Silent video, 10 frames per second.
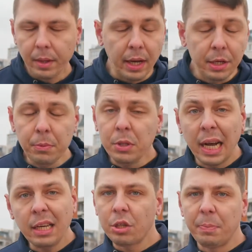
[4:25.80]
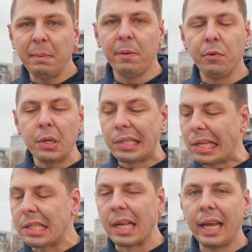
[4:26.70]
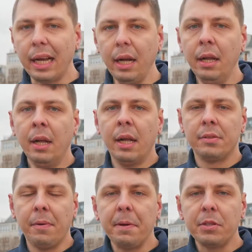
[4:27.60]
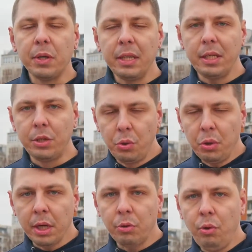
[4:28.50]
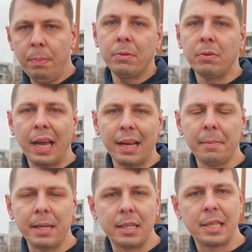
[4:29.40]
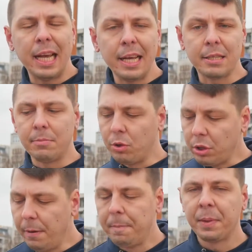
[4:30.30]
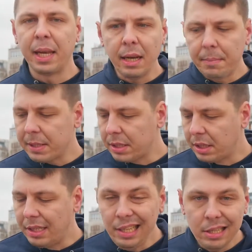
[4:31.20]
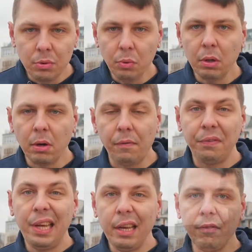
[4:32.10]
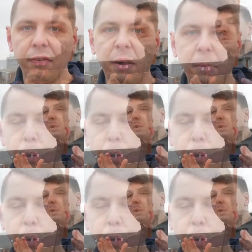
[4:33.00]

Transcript: ich muss sagen, das schmeckt mir wirklich sehr, sehr lecker. Also wenn man so ein richtig süßer Typ ist und gerne mal ein Dessert essen möchte, dann kann man sich diesen Donut auf jeden Fall mal